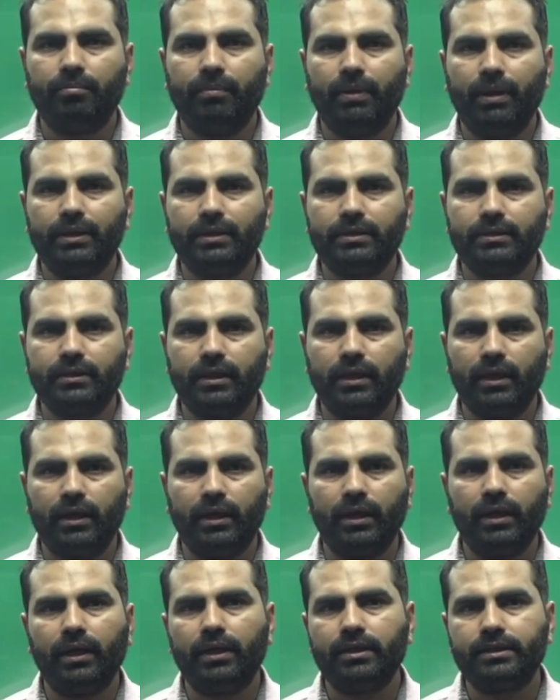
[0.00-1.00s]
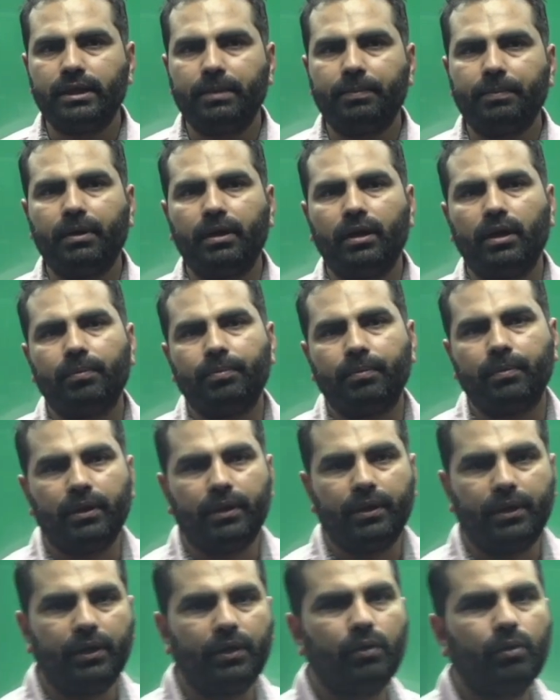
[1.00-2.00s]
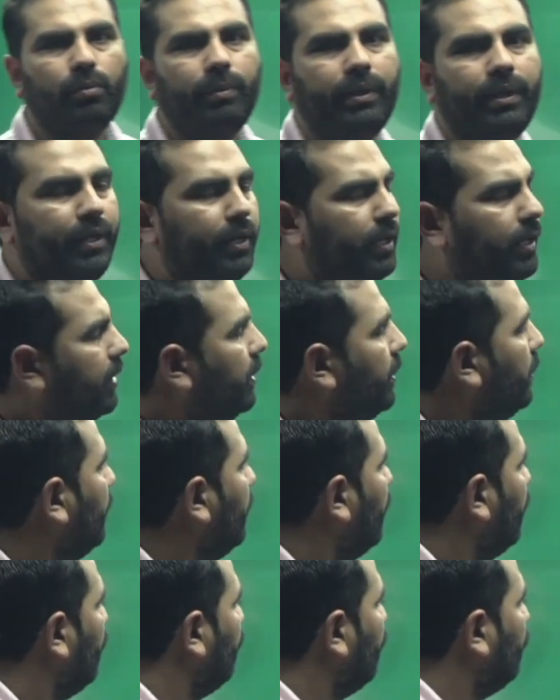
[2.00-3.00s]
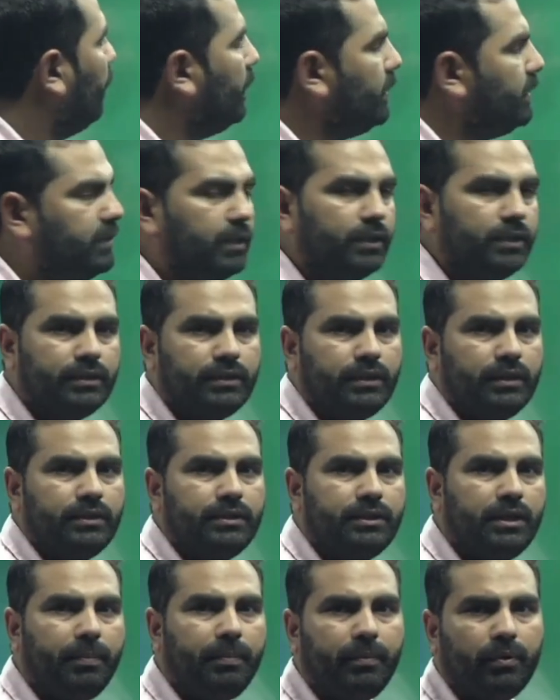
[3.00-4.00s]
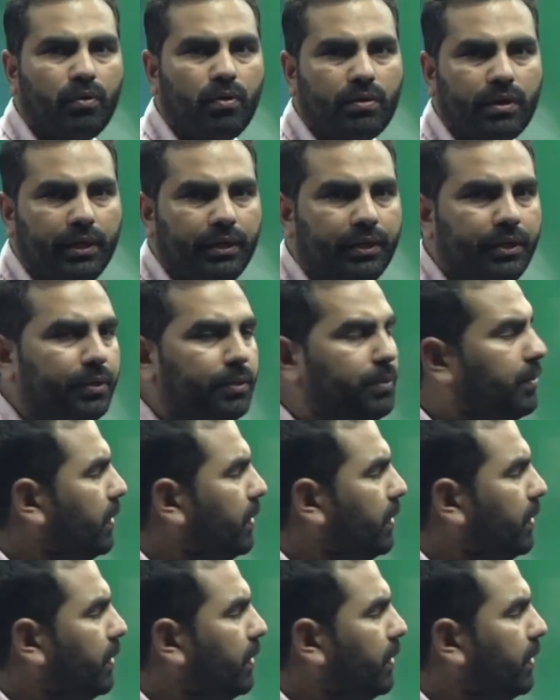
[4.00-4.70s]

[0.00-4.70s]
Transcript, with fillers: मैथ्स कर रहे हैं चैप्टर आपका ट्रिग्नोमेट्रिक फंक्शंस इस चैप्टर को कंटिन्यू